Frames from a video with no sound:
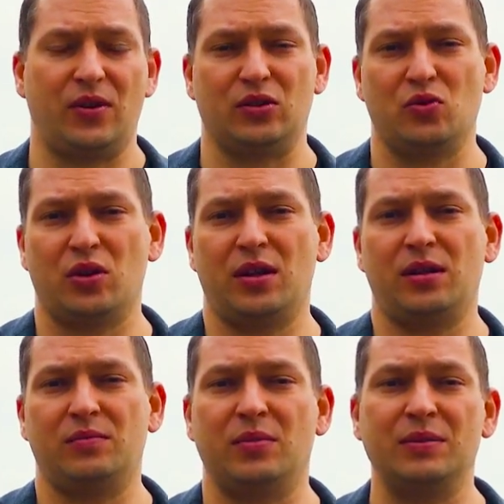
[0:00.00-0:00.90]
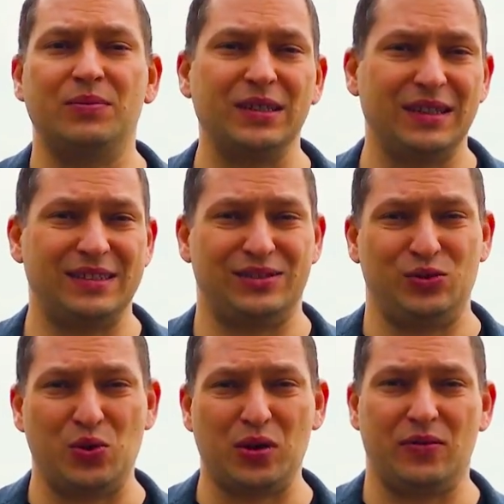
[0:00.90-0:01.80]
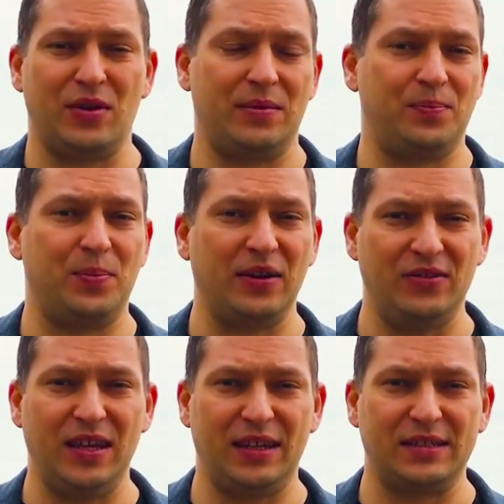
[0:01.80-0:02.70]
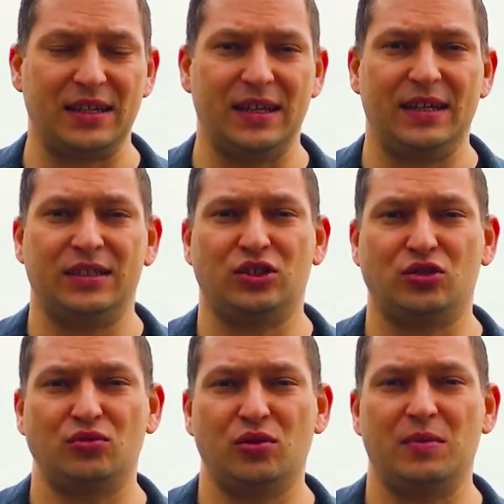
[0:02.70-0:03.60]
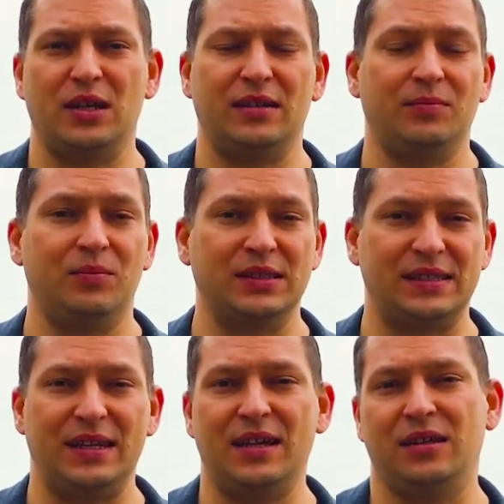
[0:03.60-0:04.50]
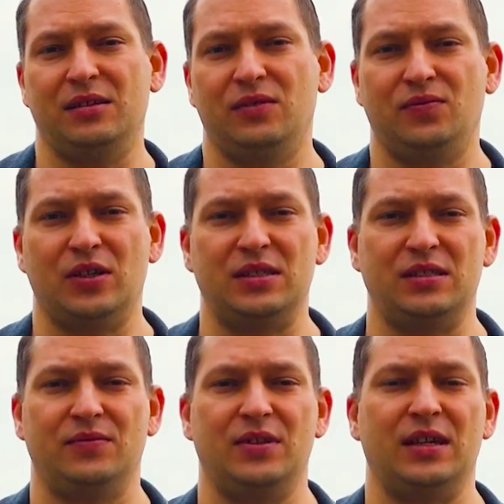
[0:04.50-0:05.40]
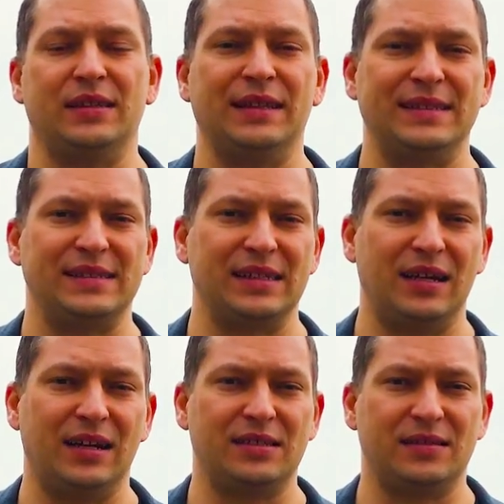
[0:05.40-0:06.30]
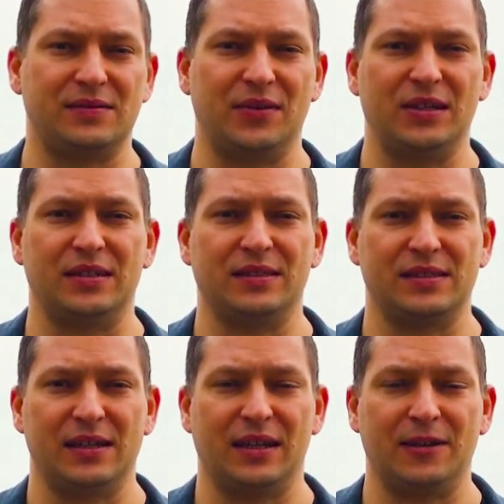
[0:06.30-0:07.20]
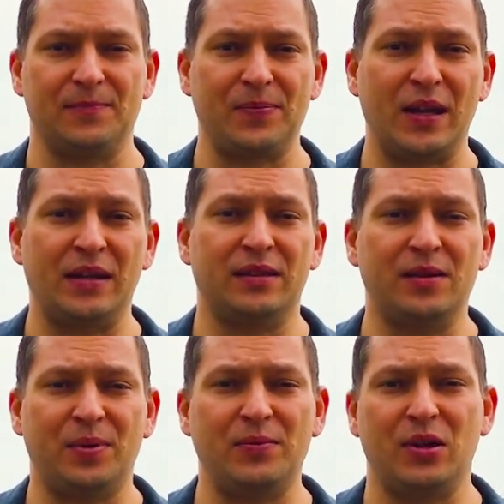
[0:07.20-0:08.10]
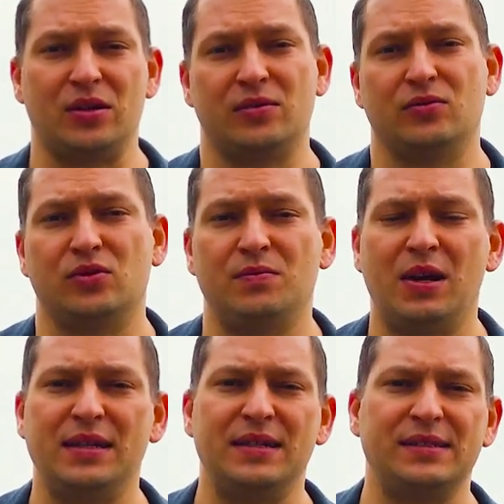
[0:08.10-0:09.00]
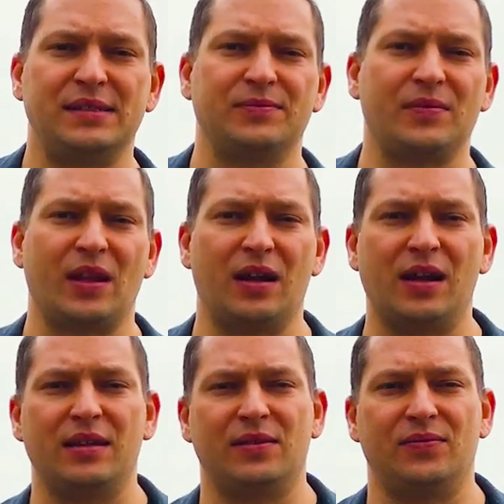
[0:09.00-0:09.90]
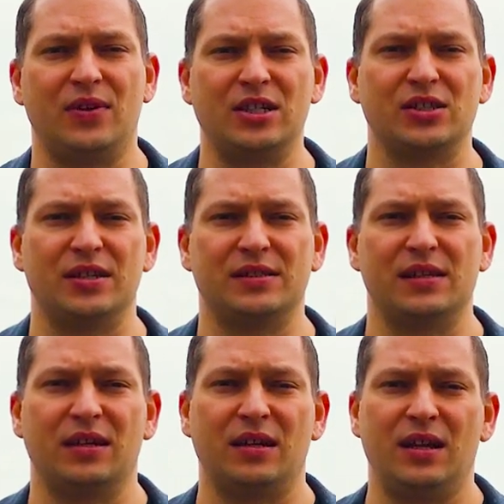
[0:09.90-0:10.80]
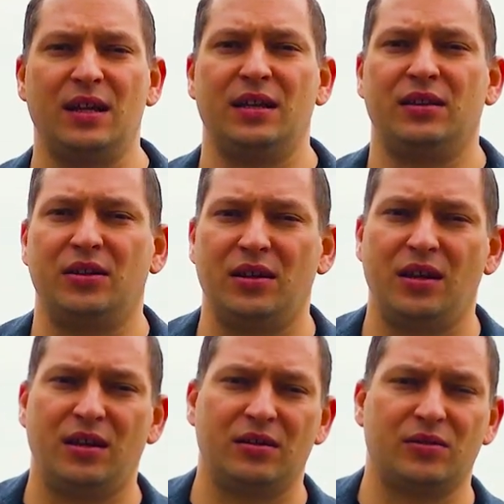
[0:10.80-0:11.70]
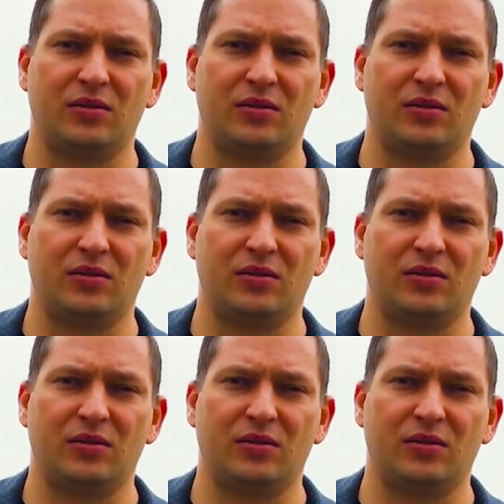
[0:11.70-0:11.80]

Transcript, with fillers: в которое бы было здорово поверить, чтобы быстрее и эффективнее достигать своих целей. Например, у тебя есть какая-то важная цель. Ты